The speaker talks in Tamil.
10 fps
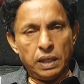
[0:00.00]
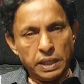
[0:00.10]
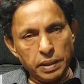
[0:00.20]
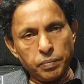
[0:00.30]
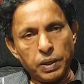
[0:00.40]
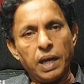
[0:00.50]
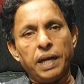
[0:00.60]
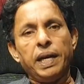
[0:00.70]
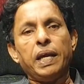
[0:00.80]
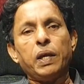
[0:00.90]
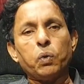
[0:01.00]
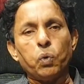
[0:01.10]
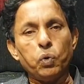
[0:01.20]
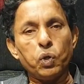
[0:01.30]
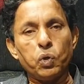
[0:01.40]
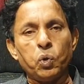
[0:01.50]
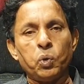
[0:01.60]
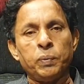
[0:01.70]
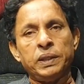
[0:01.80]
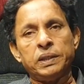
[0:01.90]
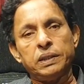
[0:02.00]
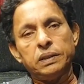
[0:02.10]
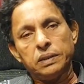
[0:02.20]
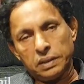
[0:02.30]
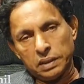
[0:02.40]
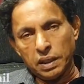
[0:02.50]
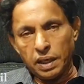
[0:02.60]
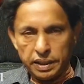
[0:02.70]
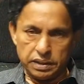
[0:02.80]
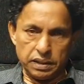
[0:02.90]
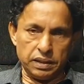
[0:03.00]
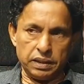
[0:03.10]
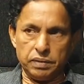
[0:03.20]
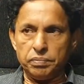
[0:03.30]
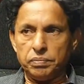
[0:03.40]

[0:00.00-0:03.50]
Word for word: இன்னும் நல்ல நிலைக்கு கொண்டு வருவோம் என்று அறிவித்திருக்கிறேன்